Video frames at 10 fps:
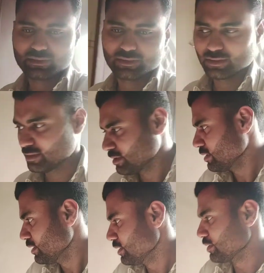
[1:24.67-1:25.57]
हूँ
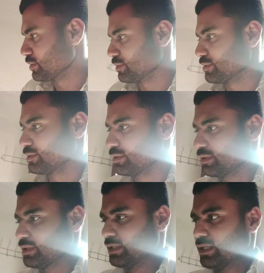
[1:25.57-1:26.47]
तो
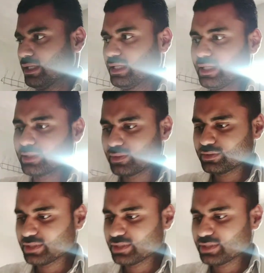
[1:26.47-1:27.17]
एक तो